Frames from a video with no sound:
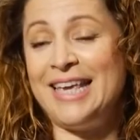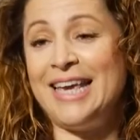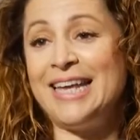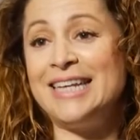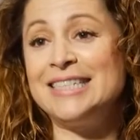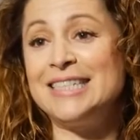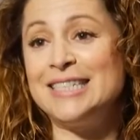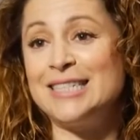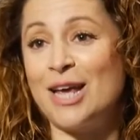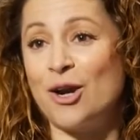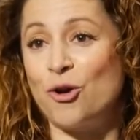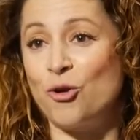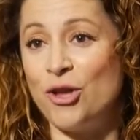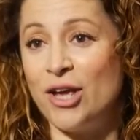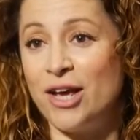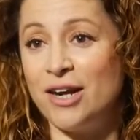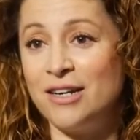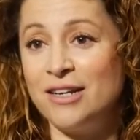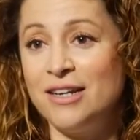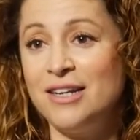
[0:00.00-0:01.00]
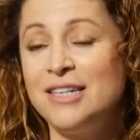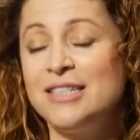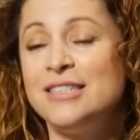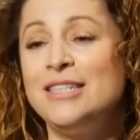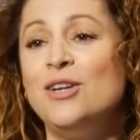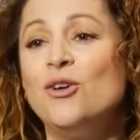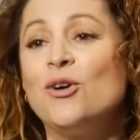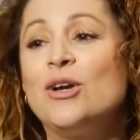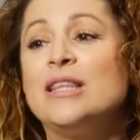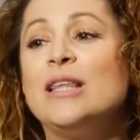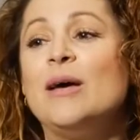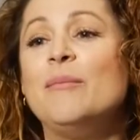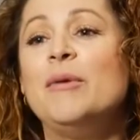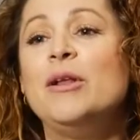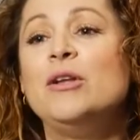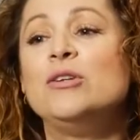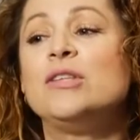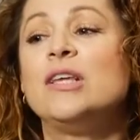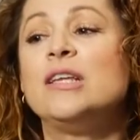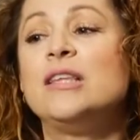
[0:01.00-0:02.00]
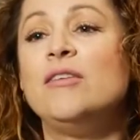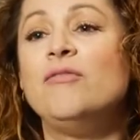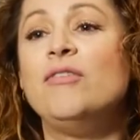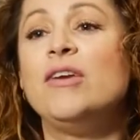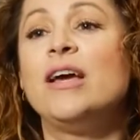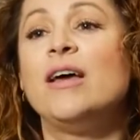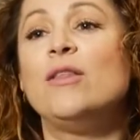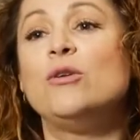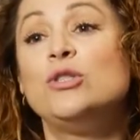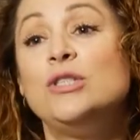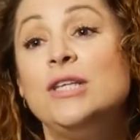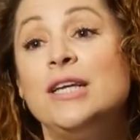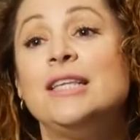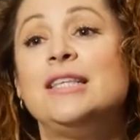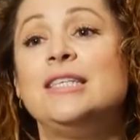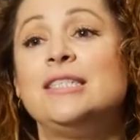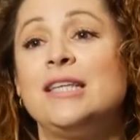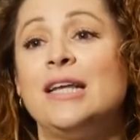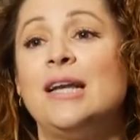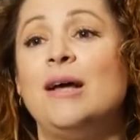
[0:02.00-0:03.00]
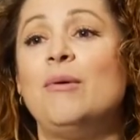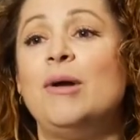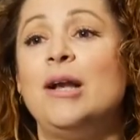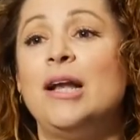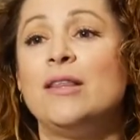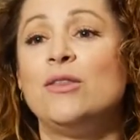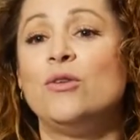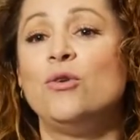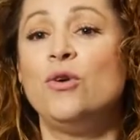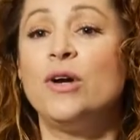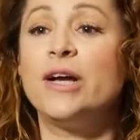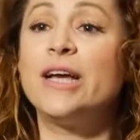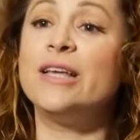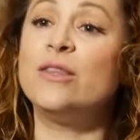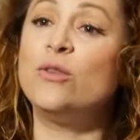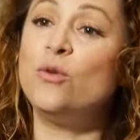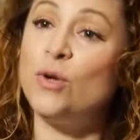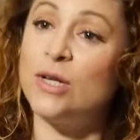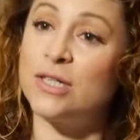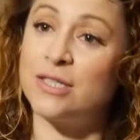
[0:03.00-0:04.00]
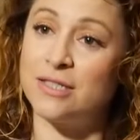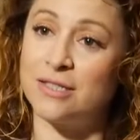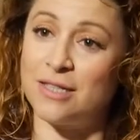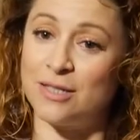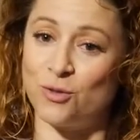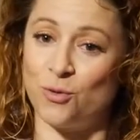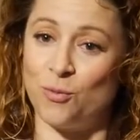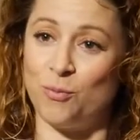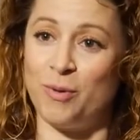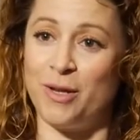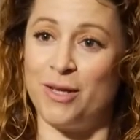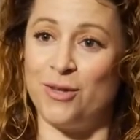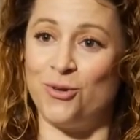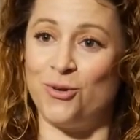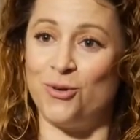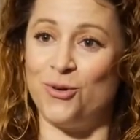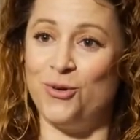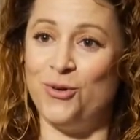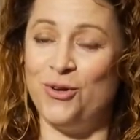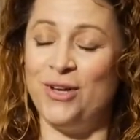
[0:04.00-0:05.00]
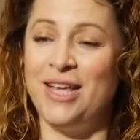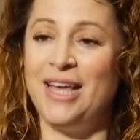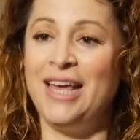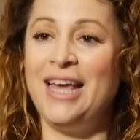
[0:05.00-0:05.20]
quieres desarrollar, sino que también los certificados sí que te están avalando que tú las estás cumpliendo, ¿no?